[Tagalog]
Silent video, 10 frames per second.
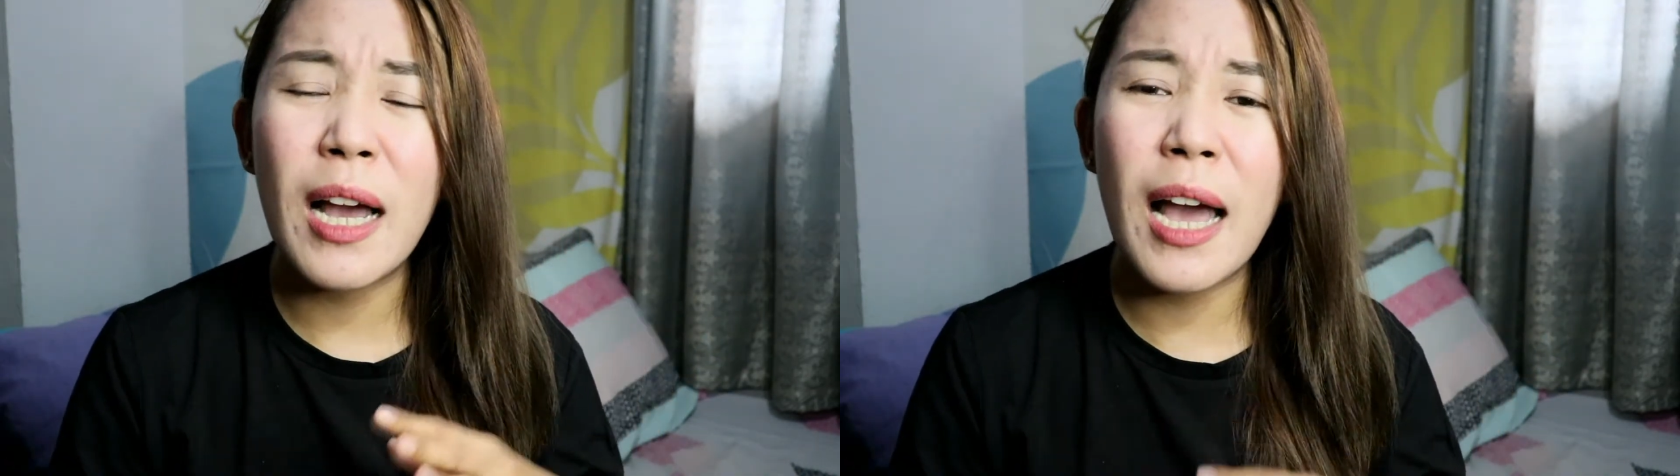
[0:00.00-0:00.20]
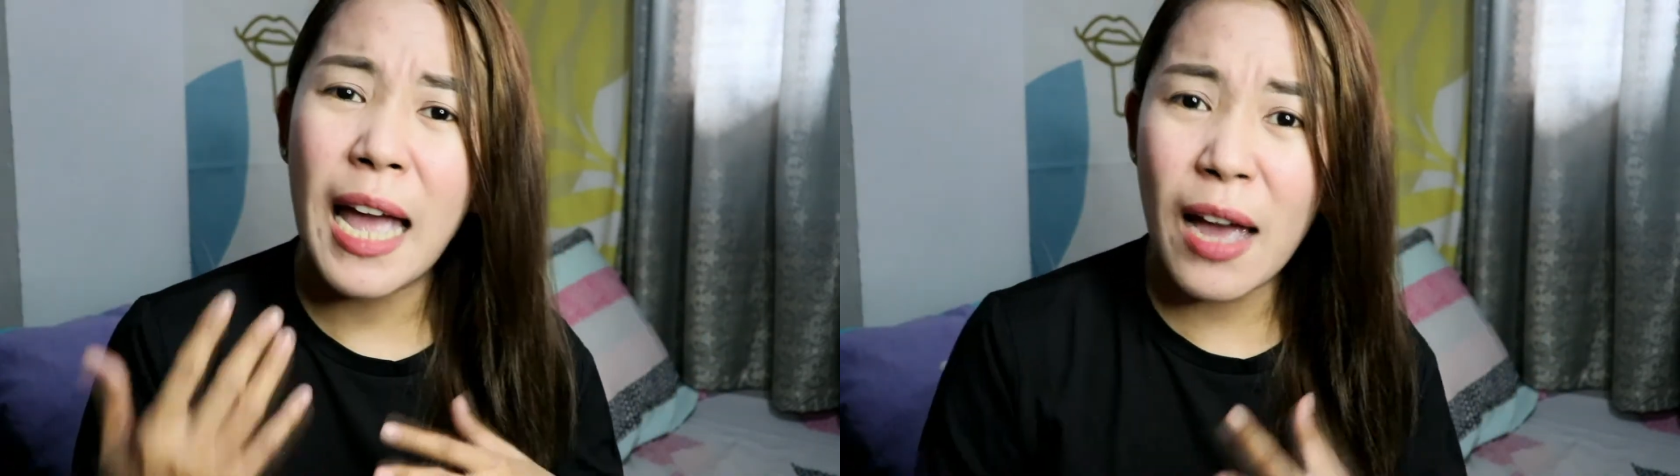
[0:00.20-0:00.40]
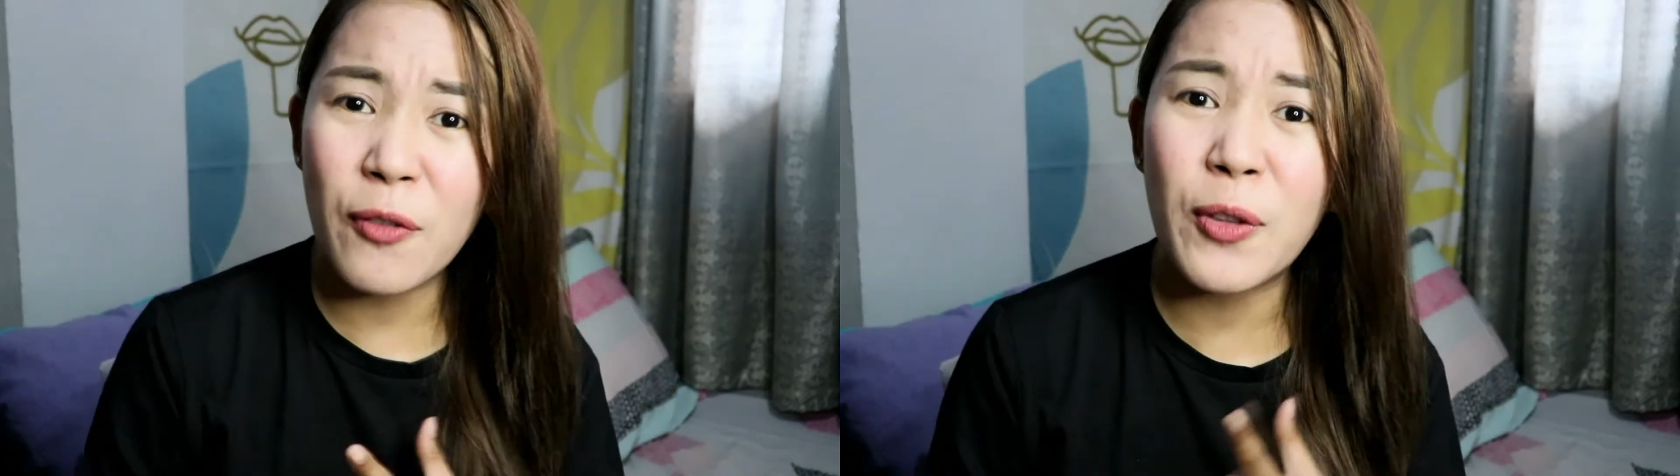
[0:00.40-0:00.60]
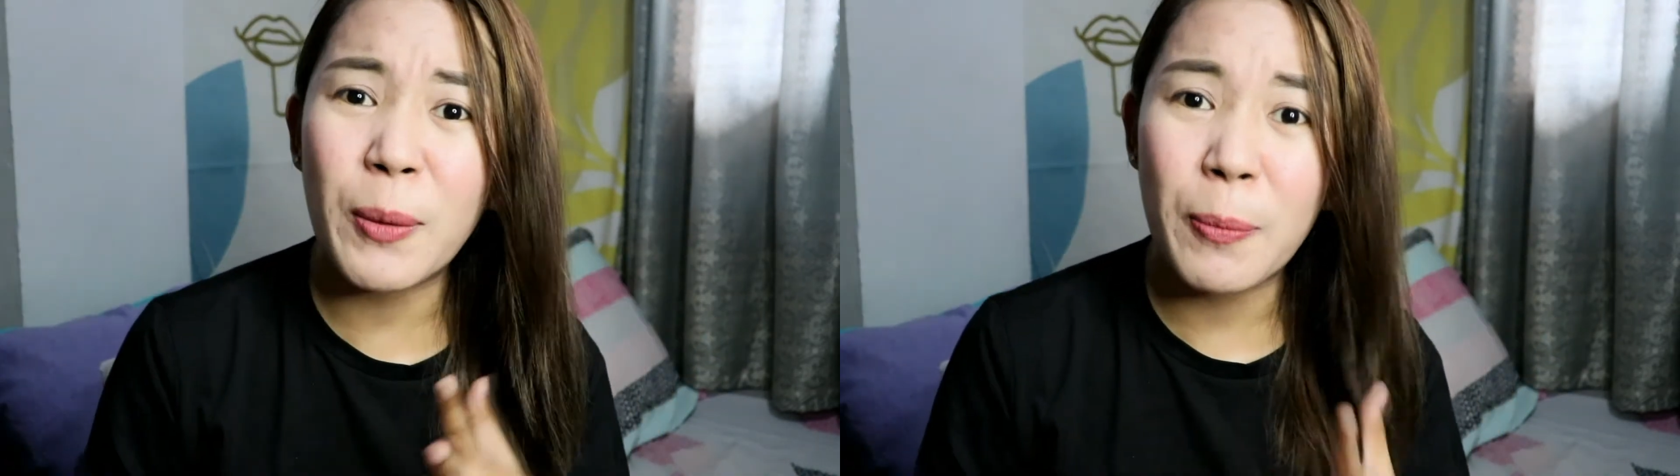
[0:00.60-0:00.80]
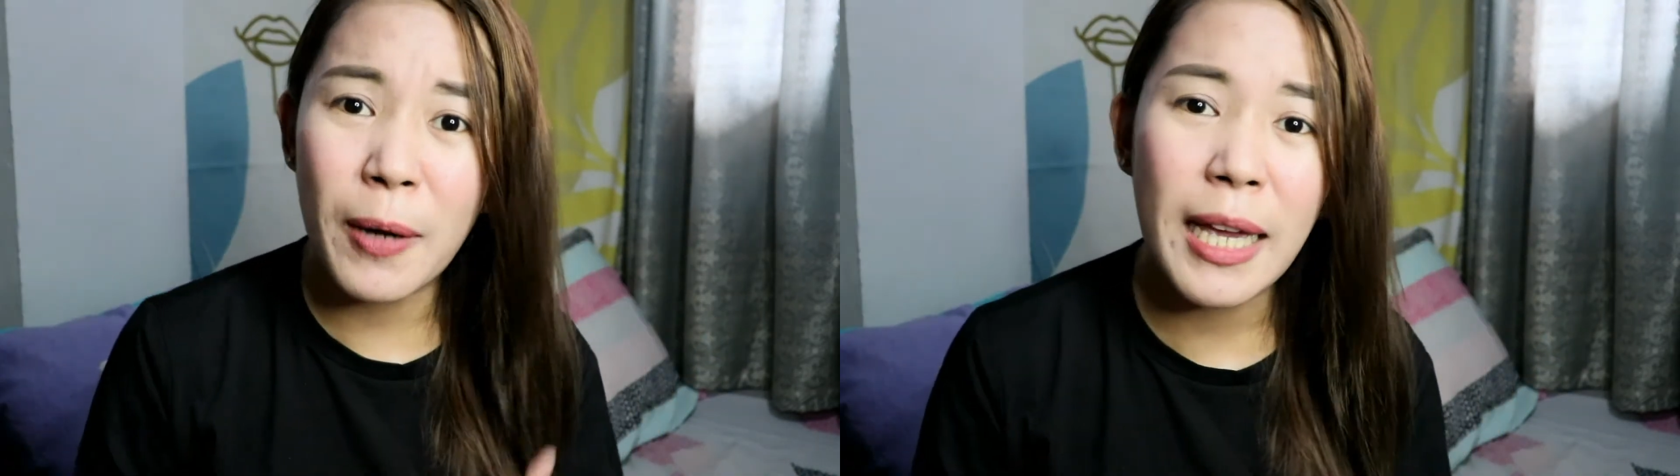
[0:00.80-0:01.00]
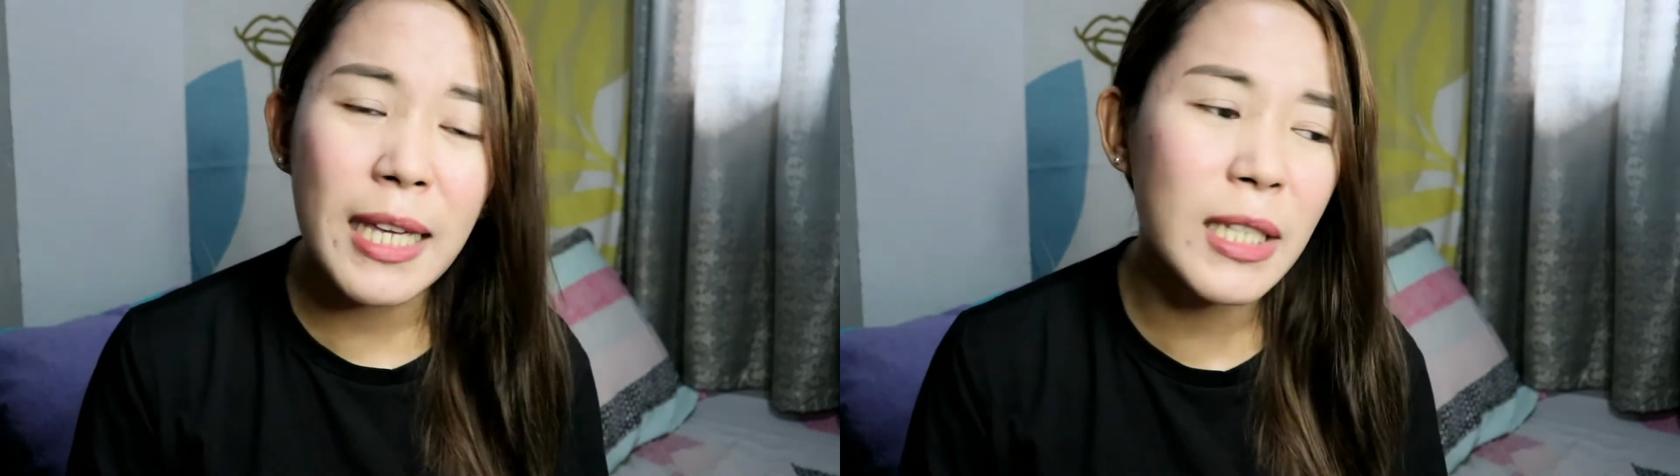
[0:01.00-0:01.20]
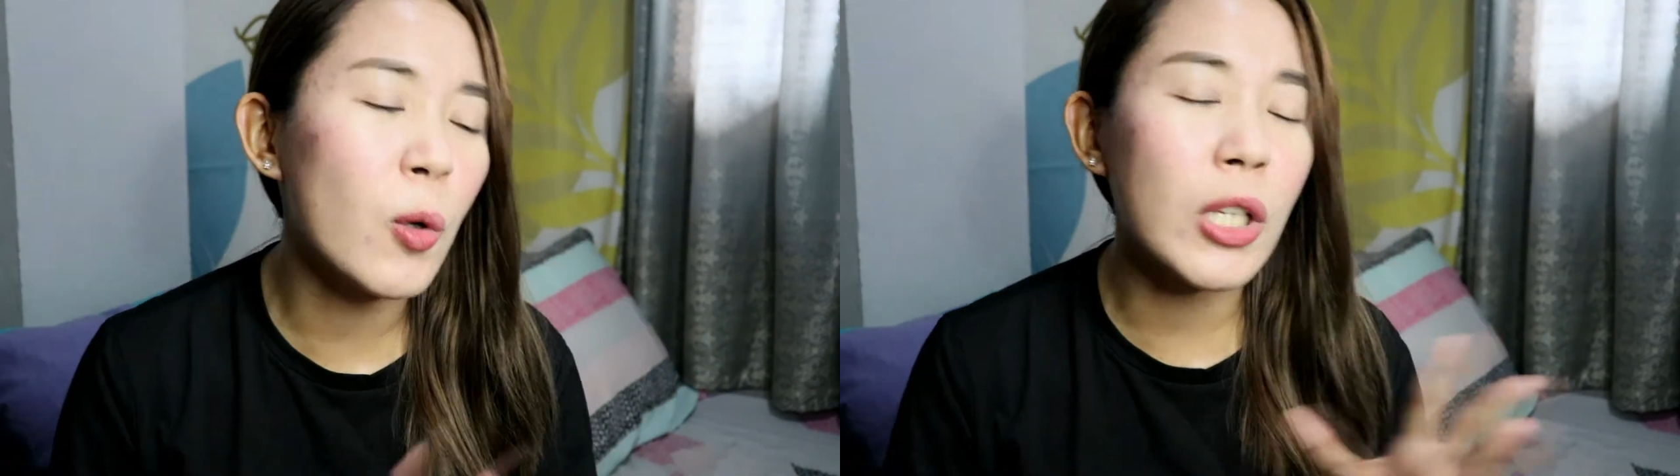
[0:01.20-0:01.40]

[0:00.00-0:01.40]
half the price,